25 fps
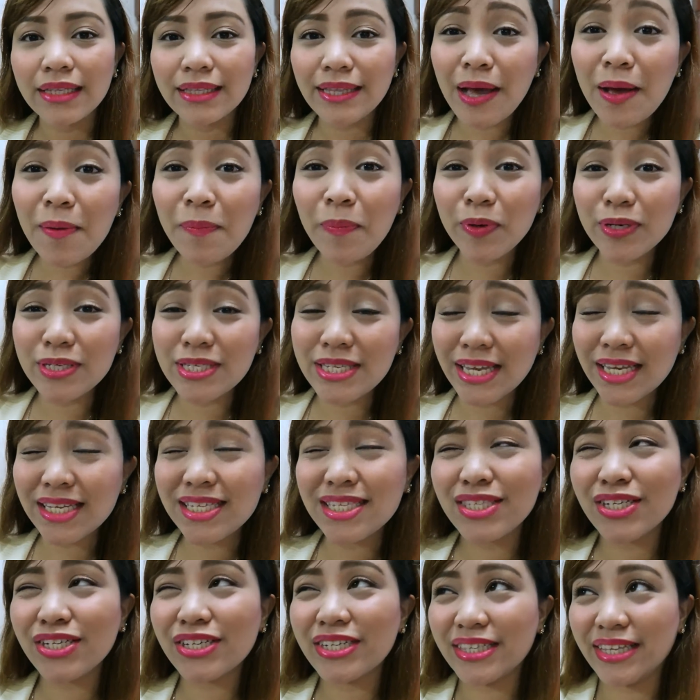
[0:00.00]
Tapos,
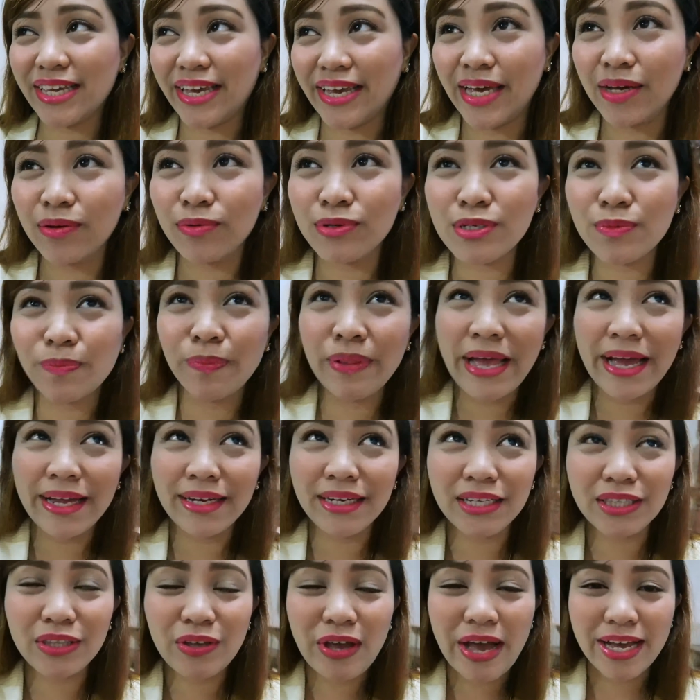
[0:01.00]
yesterday, I was
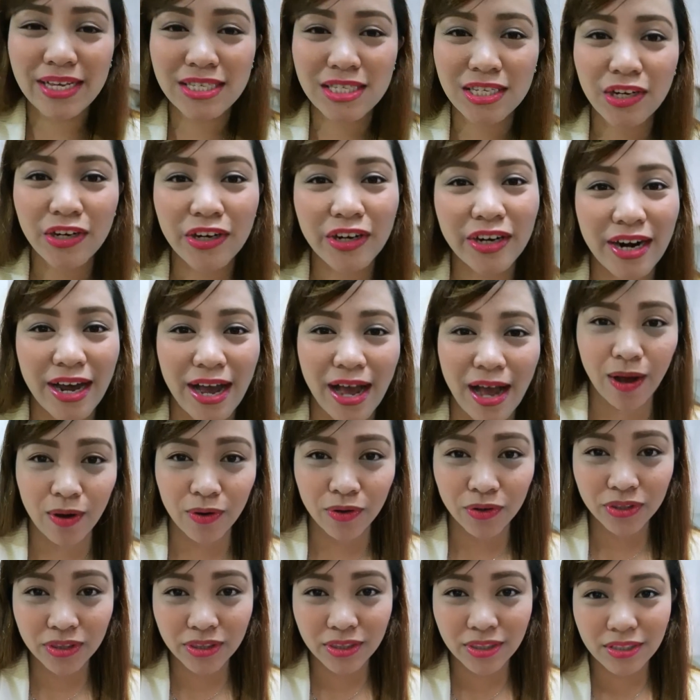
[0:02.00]
planning to ask her
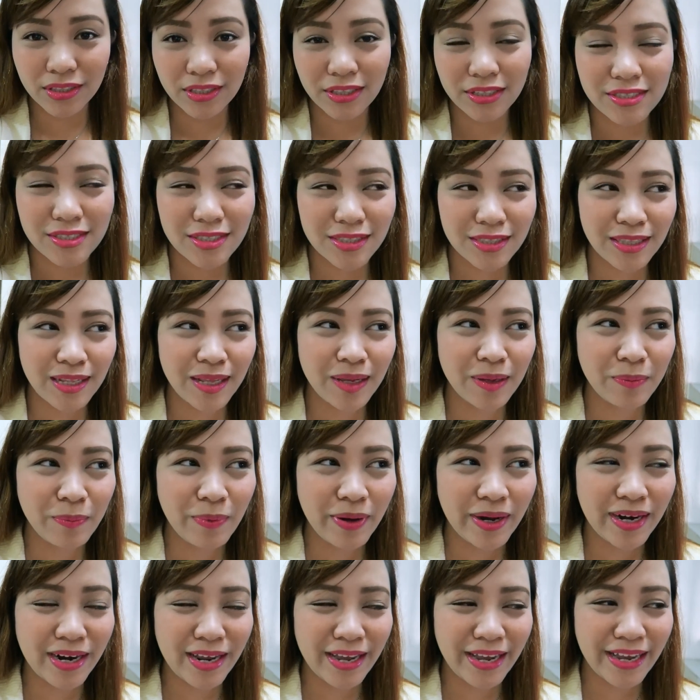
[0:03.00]
out na
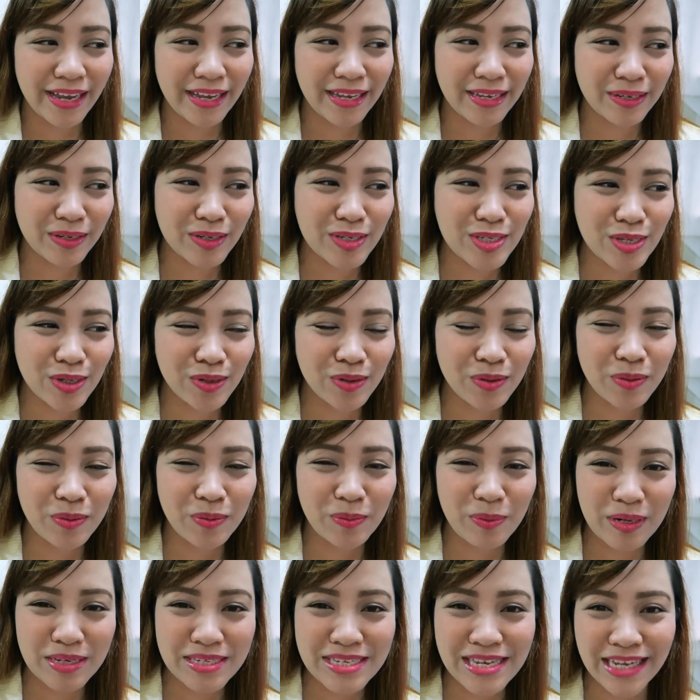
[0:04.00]
parang gusto ko
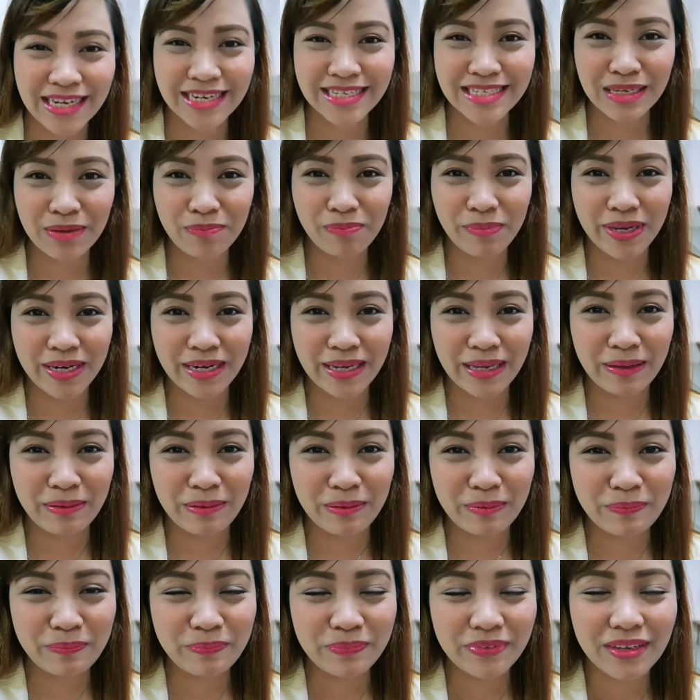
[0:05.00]
na sana sabihin
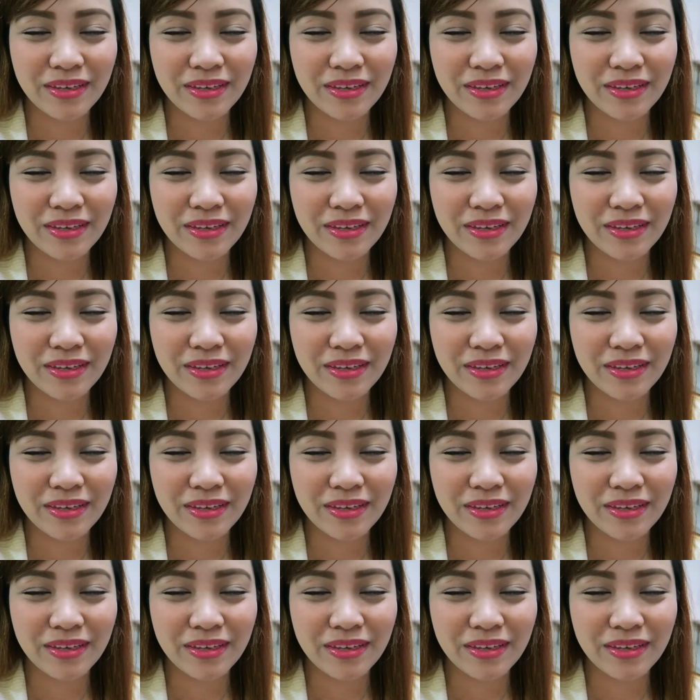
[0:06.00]
na